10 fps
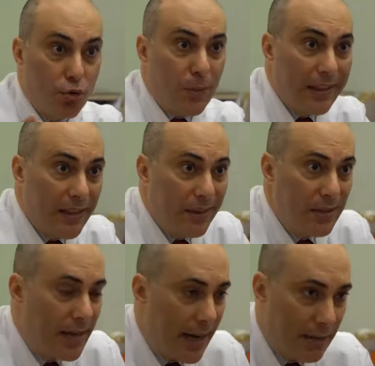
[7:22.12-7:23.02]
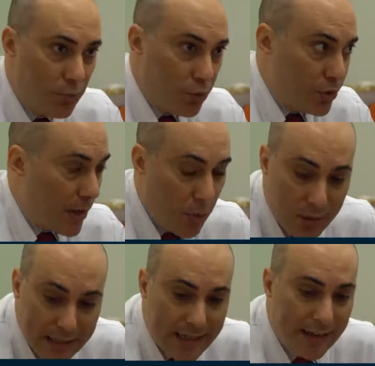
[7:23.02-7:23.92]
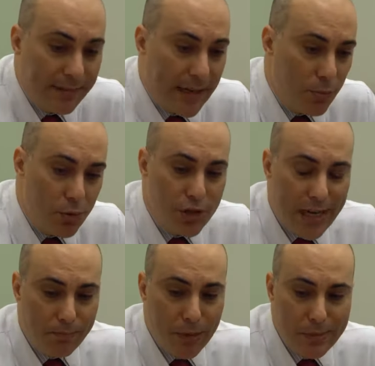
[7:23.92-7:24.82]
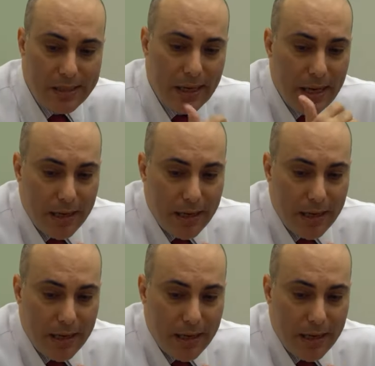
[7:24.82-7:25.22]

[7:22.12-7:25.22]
durumu anlamanıza yardımcı olacak. Ama öte taraftan bu işi yapmamız